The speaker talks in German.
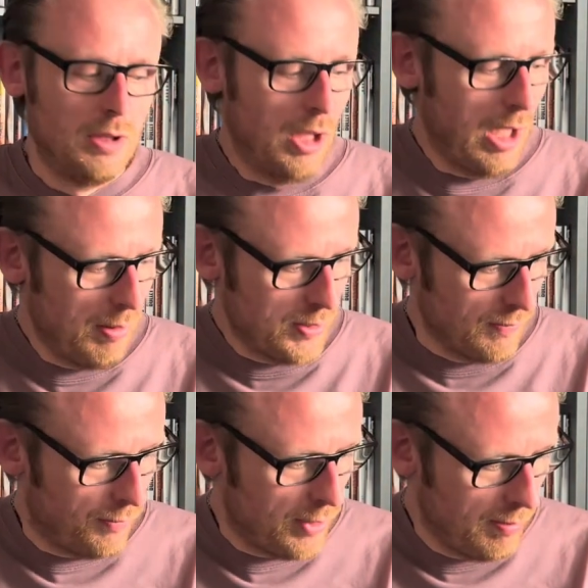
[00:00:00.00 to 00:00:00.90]
Aber es
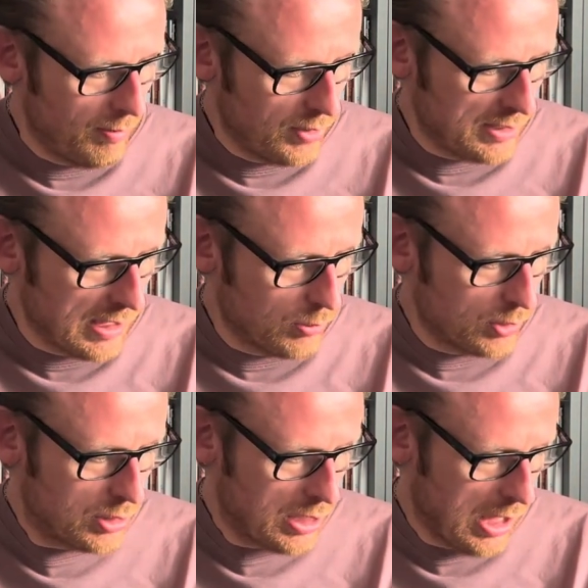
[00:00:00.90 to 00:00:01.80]
sind Filme, wo ich sagen
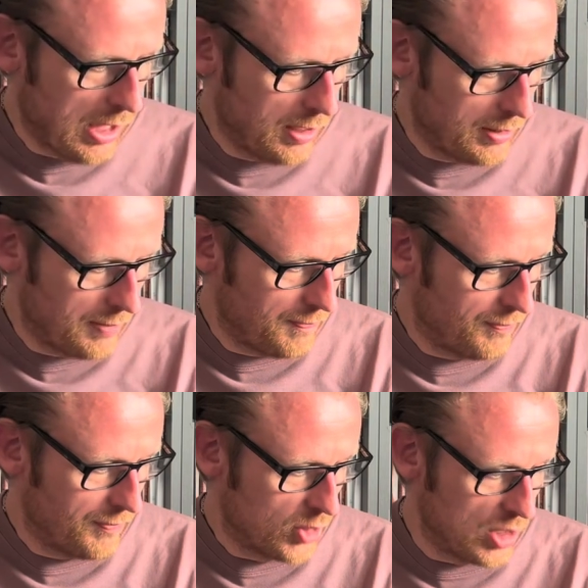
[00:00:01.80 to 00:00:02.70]
muss, ja,
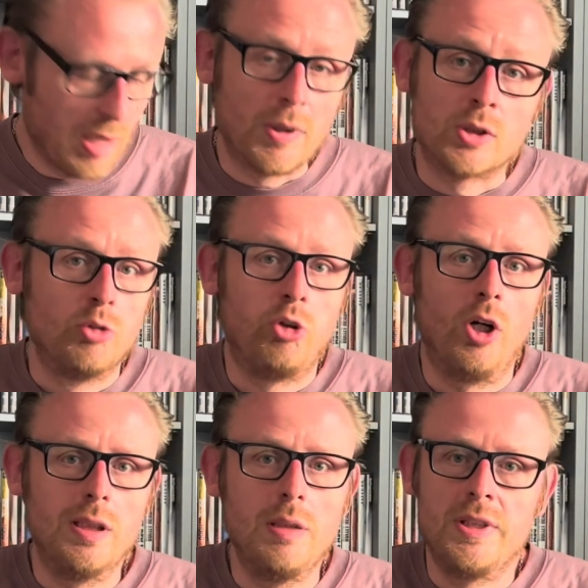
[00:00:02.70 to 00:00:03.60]
Snapper
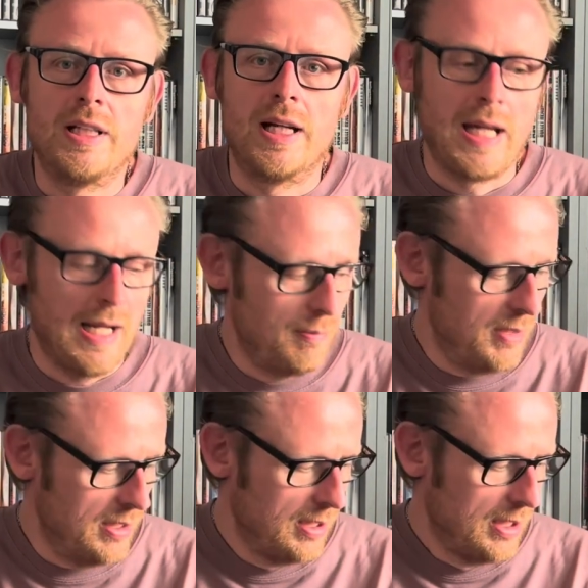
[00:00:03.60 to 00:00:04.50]
sofort, nehme ich ja gerne
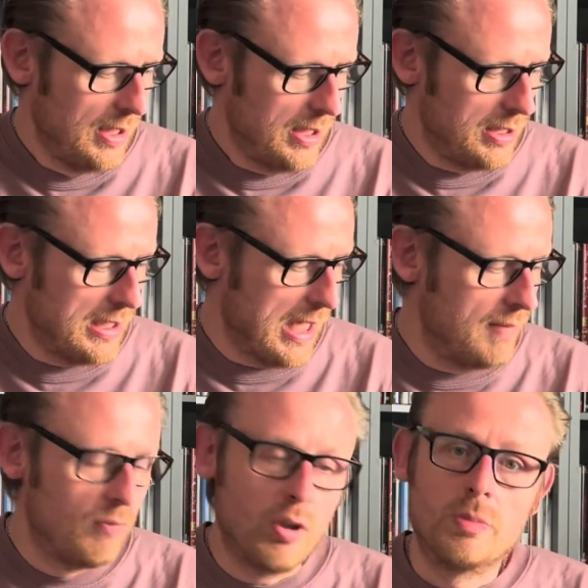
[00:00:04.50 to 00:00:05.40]
mit. Den
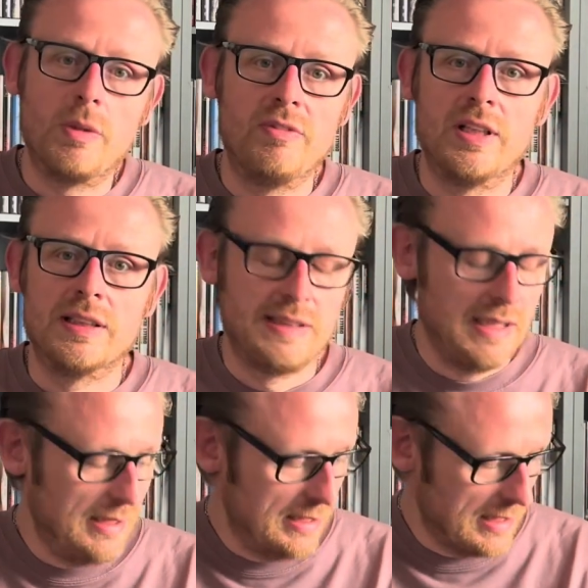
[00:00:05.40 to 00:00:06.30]
einen wollte ich mal wieder
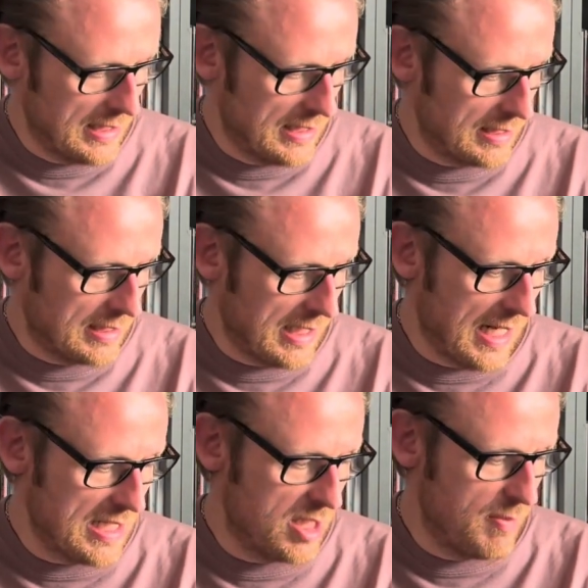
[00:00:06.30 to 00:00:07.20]
sehen, den anderen
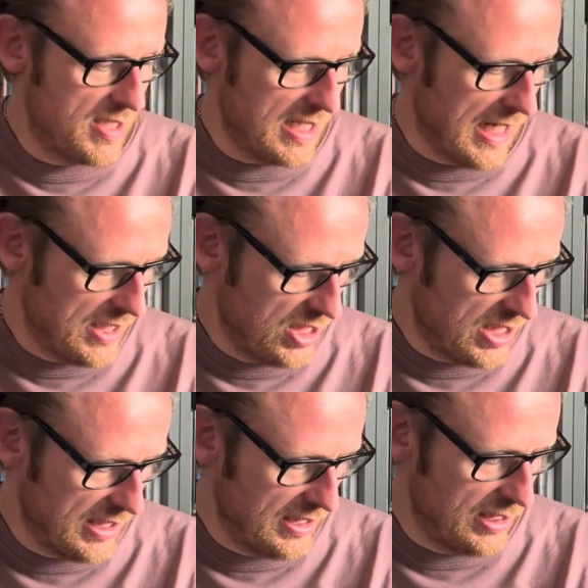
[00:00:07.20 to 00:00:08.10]
kann ich mich gar nicht
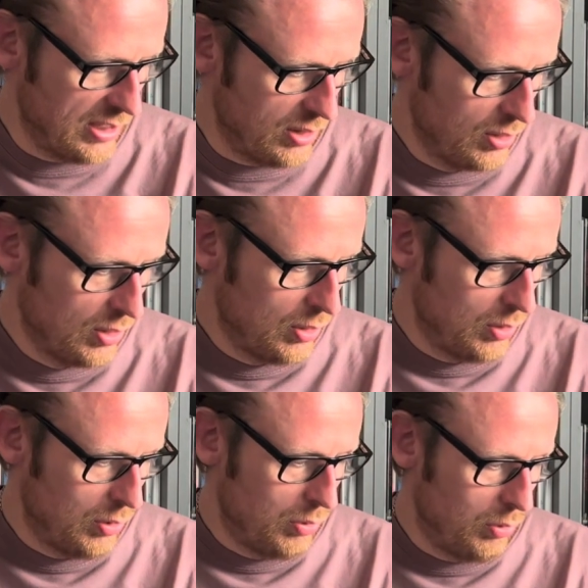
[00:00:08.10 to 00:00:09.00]
dran erinnern.
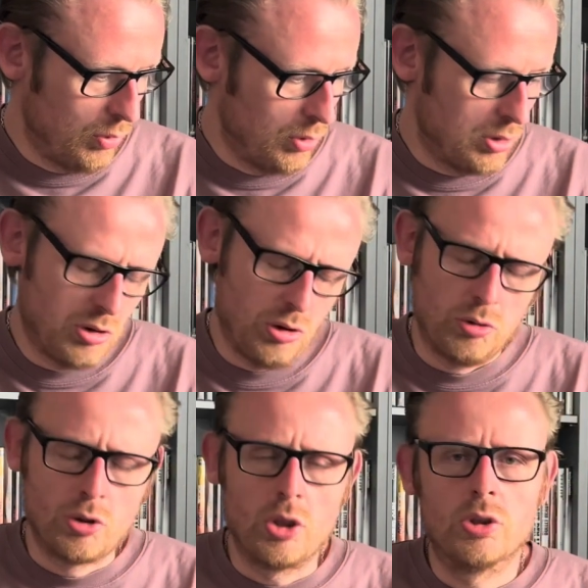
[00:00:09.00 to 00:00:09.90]
Und den
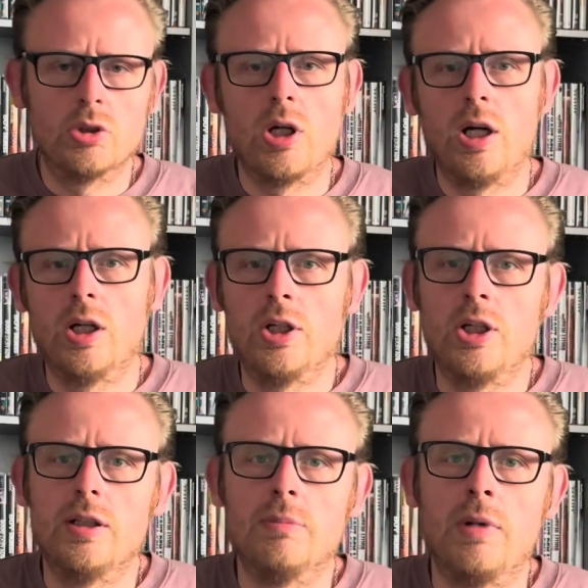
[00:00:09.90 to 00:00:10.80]
dritten da
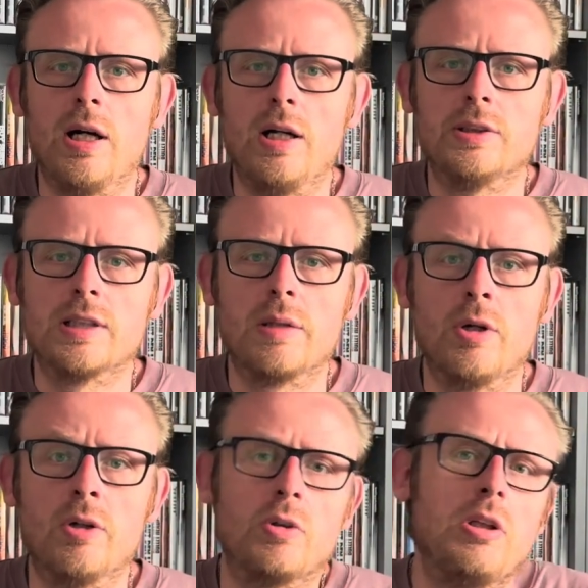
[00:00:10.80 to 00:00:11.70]
eben halt, sag ich
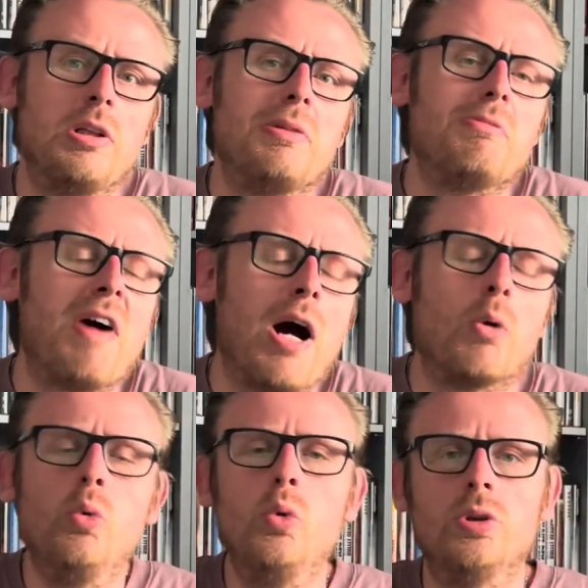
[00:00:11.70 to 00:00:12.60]
mal, war
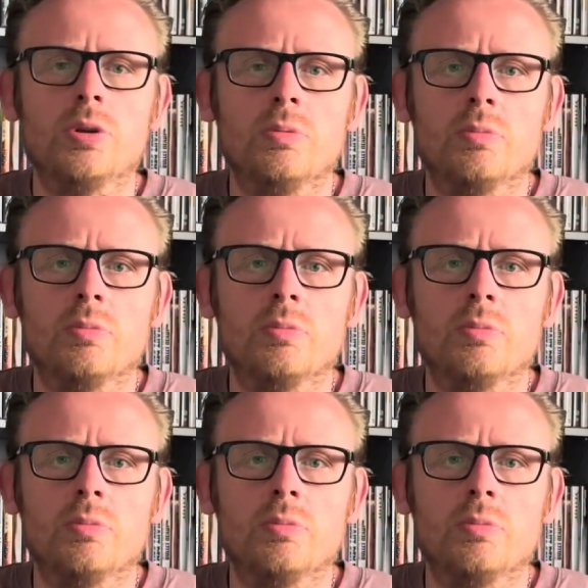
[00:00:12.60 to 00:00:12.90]
gut,